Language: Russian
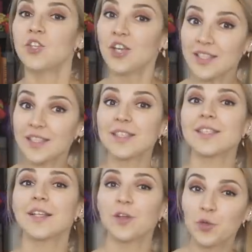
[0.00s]
Часто
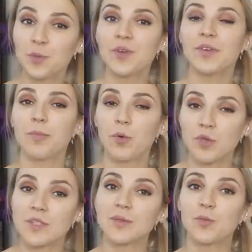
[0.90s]
задают мне
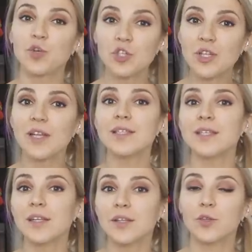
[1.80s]
вопрос, можно ли
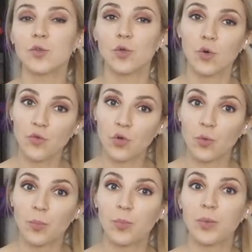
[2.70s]
делать
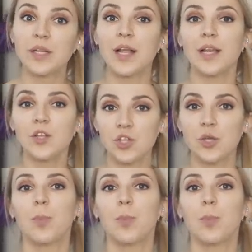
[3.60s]
татуировку при наличии